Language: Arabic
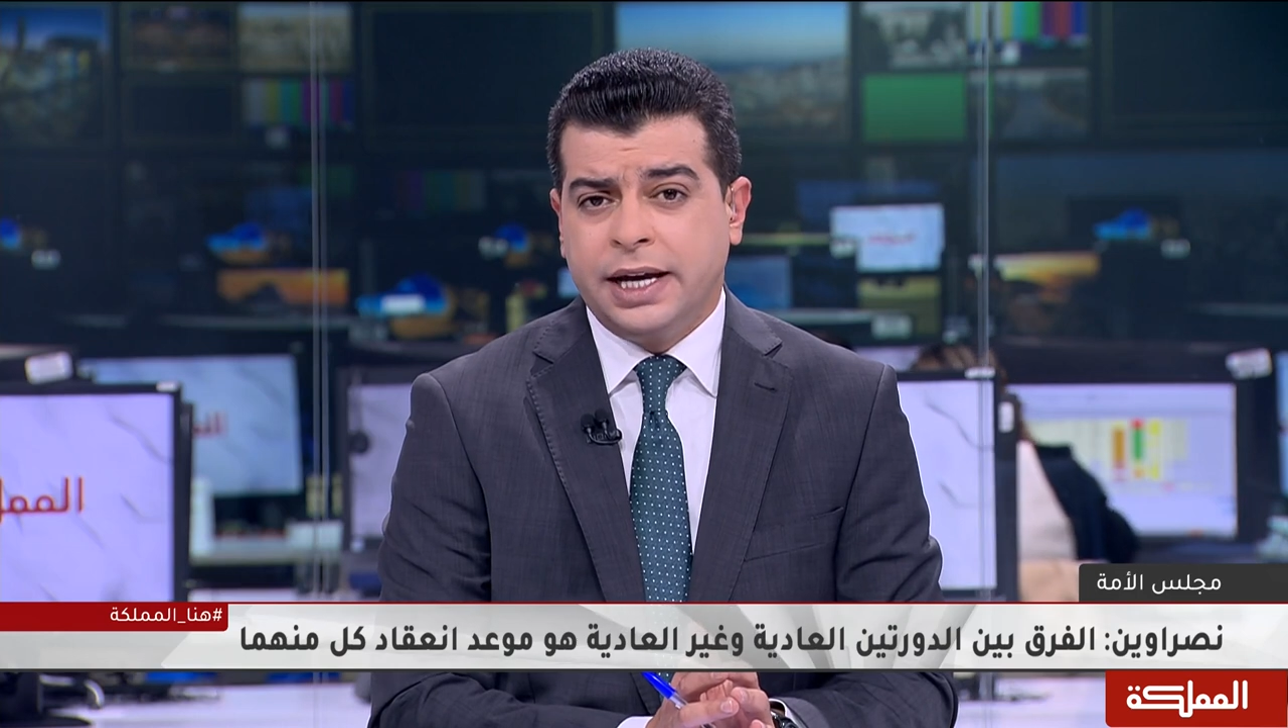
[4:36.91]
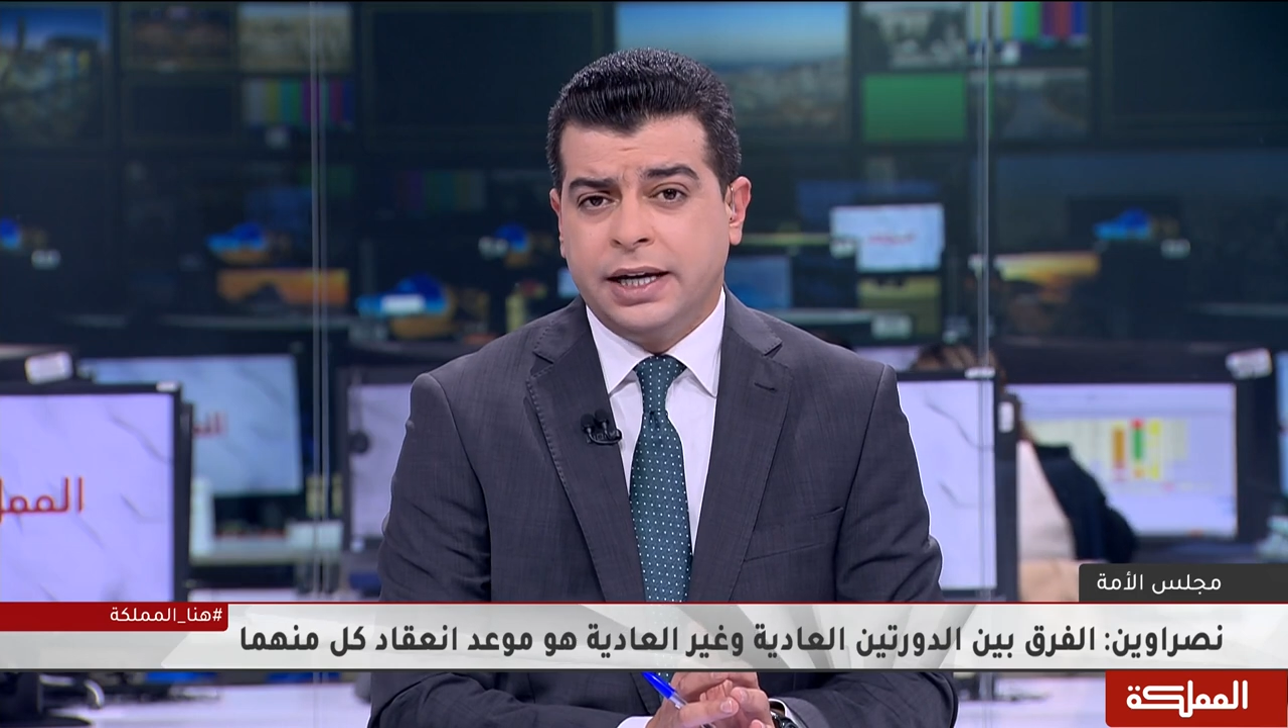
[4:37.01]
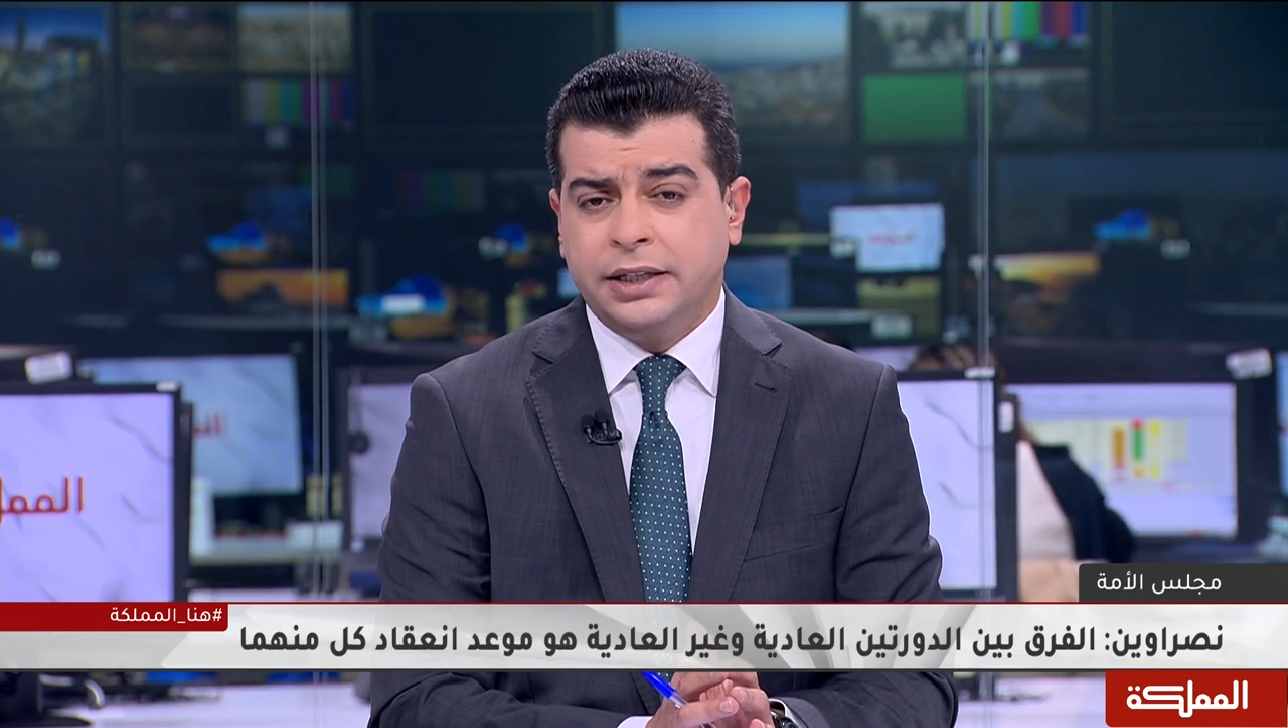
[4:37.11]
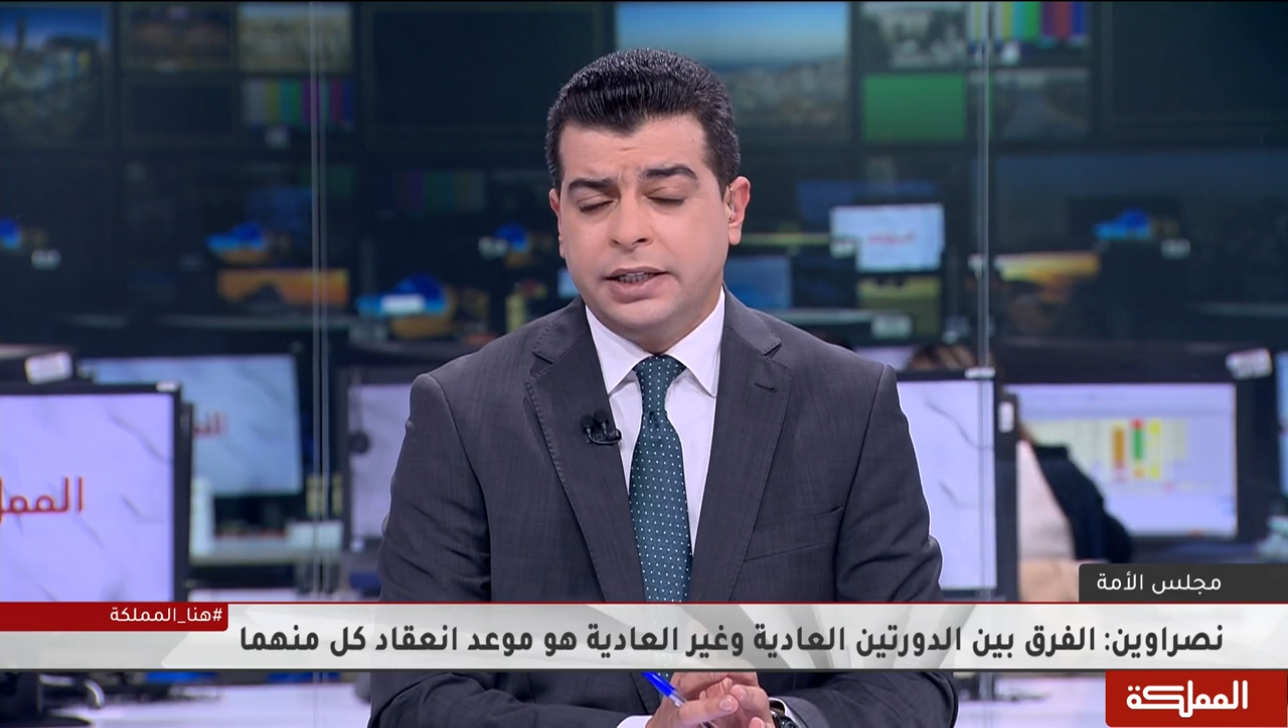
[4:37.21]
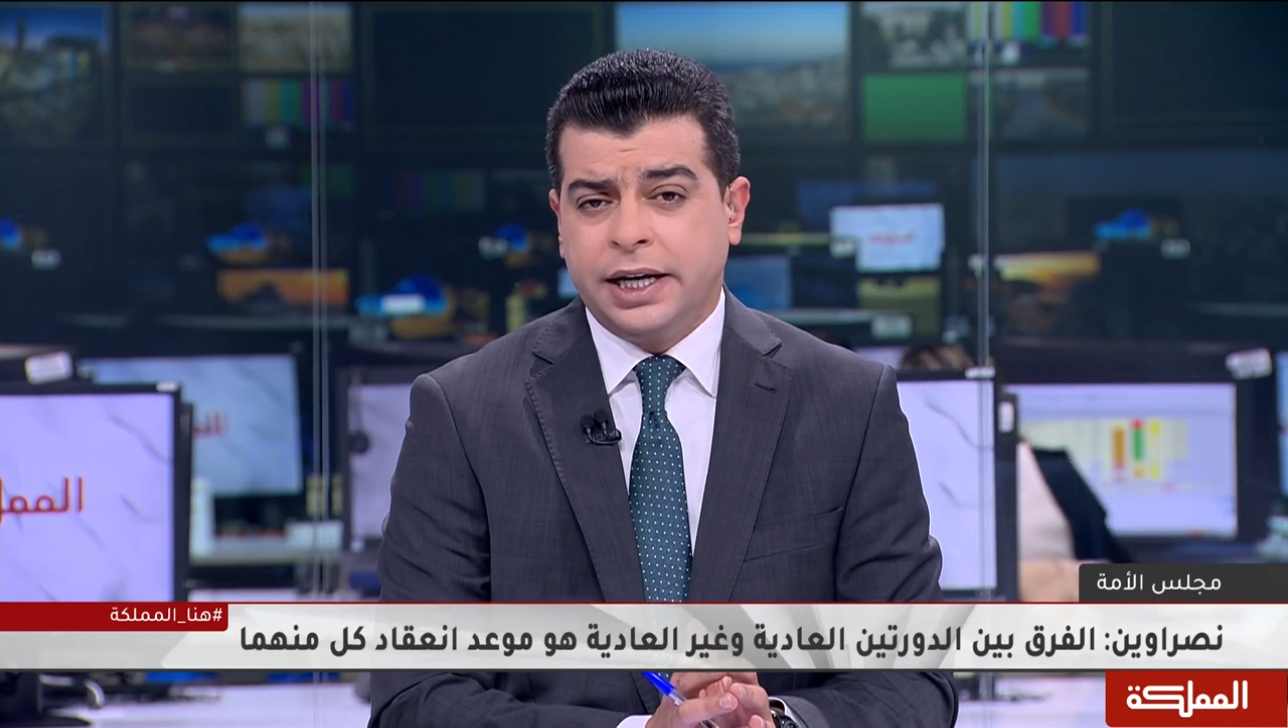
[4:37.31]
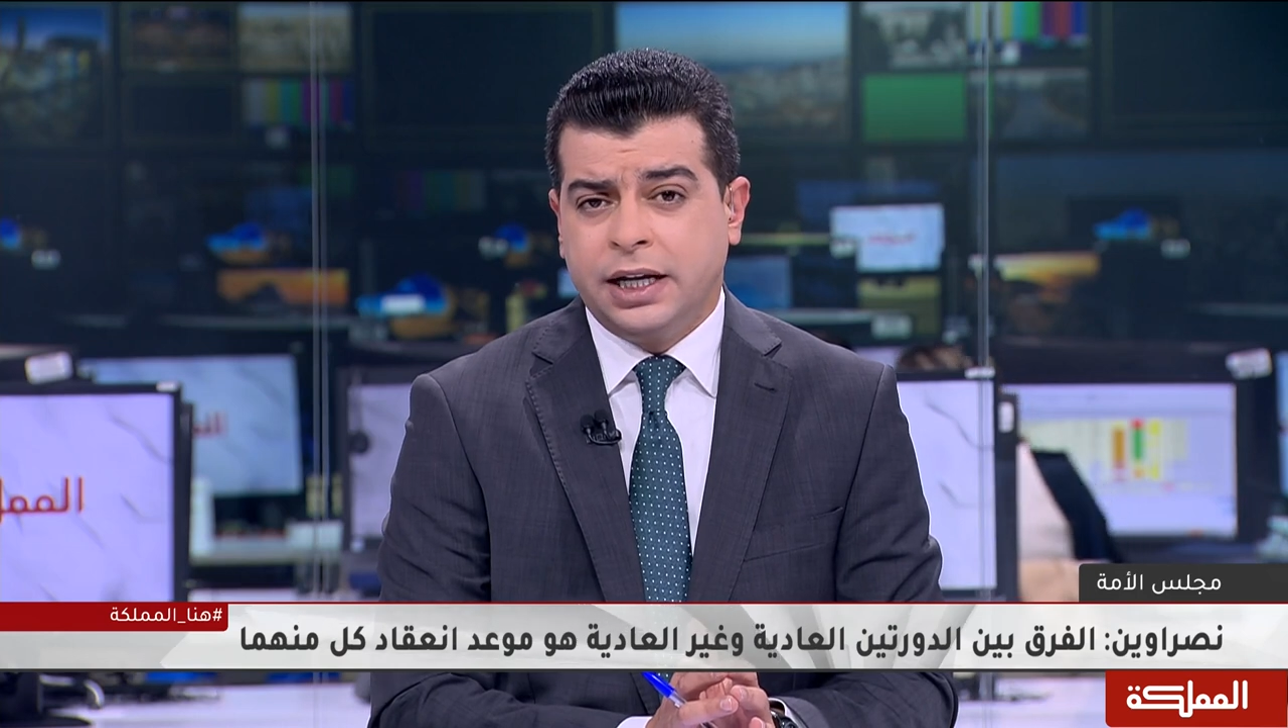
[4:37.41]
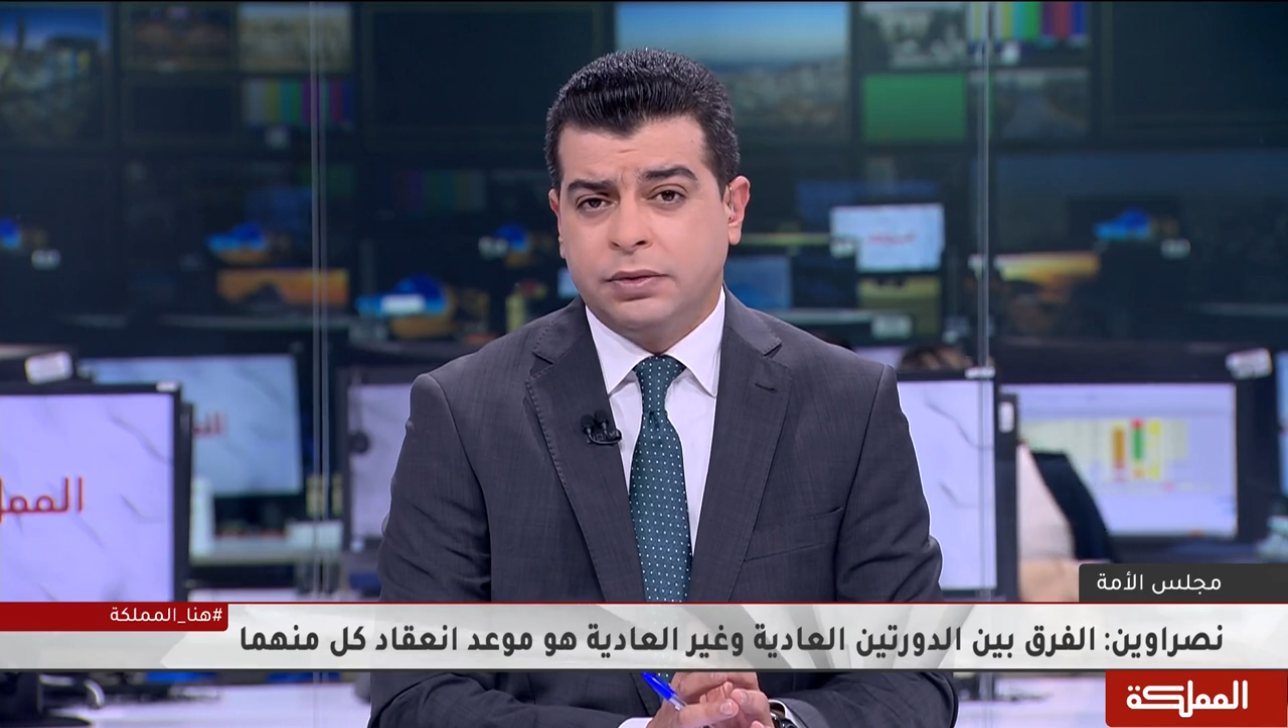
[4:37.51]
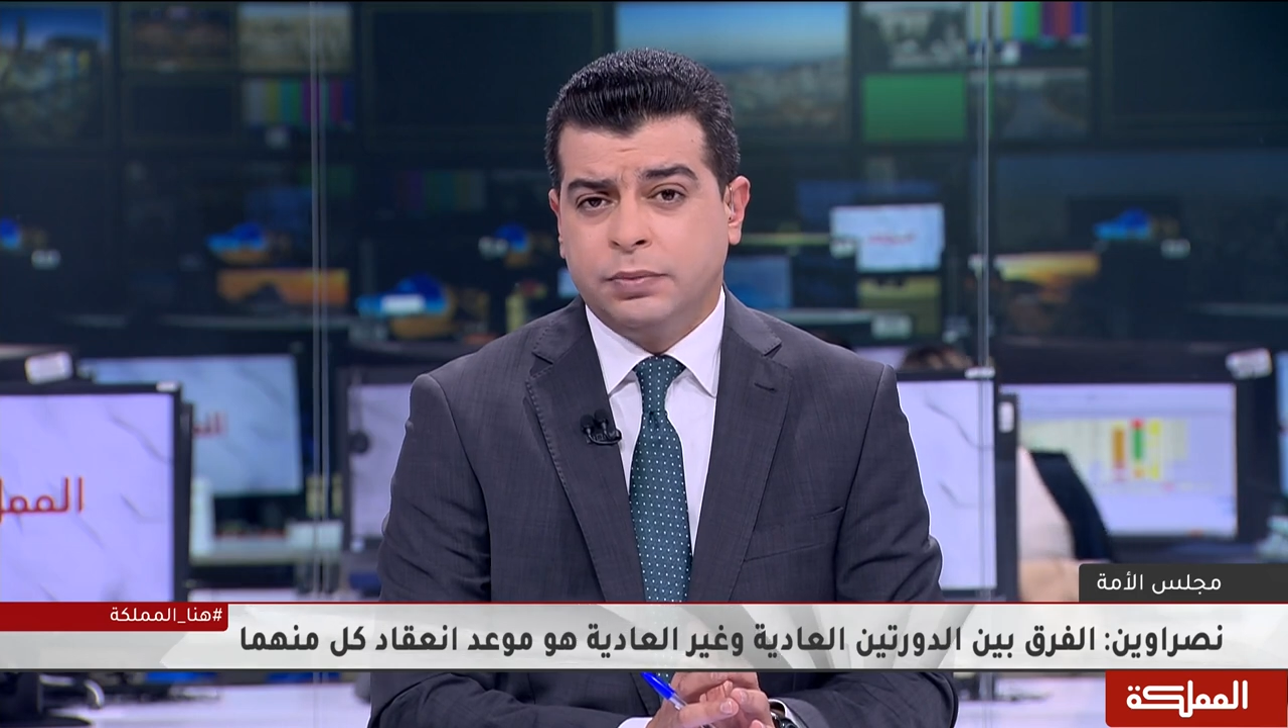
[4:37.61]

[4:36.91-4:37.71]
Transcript: إن كانت